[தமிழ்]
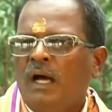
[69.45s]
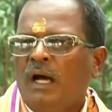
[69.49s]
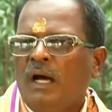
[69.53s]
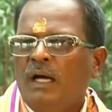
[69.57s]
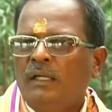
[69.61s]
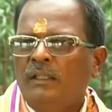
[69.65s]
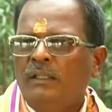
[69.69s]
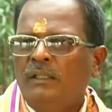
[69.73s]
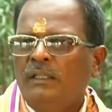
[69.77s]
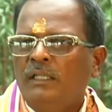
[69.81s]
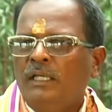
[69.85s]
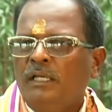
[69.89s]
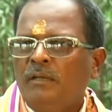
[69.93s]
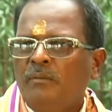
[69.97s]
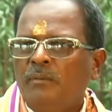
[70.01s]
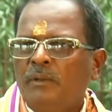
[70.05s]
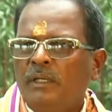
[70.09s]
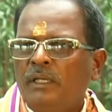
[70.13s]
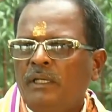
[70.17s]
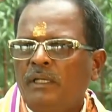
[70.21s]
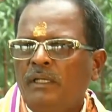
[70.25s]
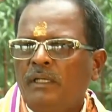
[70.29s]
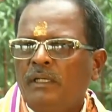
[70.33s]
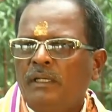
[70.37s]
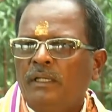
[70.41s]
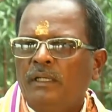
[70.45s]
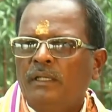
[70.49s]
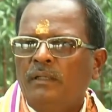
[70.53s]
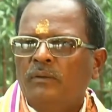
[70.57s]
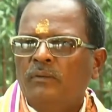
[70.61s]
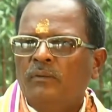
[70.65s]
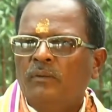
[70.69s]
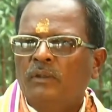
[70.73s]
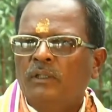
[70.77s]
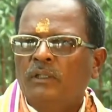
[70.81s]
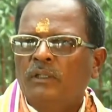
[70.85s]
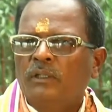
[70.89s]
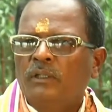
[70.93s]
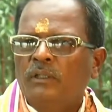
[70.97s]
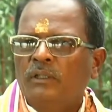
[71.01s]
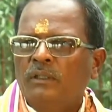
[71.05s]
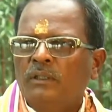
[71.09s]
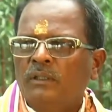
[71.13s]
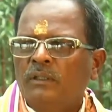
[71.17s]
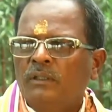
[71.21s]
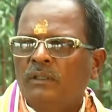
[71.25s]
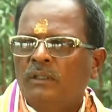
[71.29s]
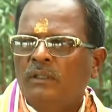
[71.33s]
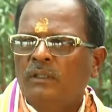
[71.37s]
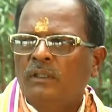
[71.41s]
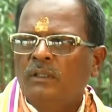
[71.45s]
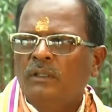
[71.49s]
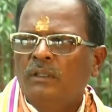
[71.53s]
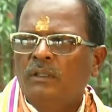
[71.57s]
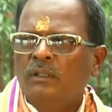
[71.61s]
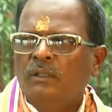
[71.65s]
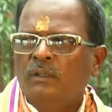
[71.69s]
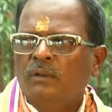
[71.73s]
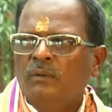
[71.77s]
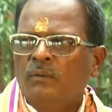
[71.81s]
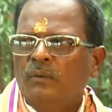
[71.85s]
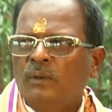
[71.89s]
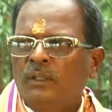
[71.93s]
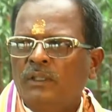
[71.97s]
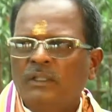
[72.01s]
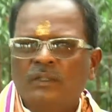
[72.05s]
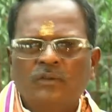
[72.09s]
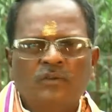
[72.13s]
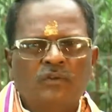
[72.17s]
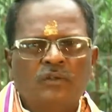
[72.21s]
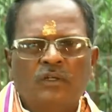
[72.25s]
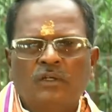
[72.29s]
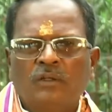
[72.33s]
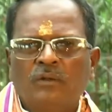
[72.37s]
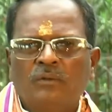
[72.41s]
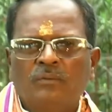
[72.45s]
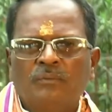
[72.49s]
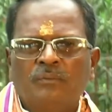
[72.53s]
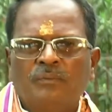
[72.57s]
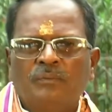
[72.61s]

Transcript: அஞ்சு அப்படின்னா என்ன உங்களுக்கு குழந்தை ஸ்தானம்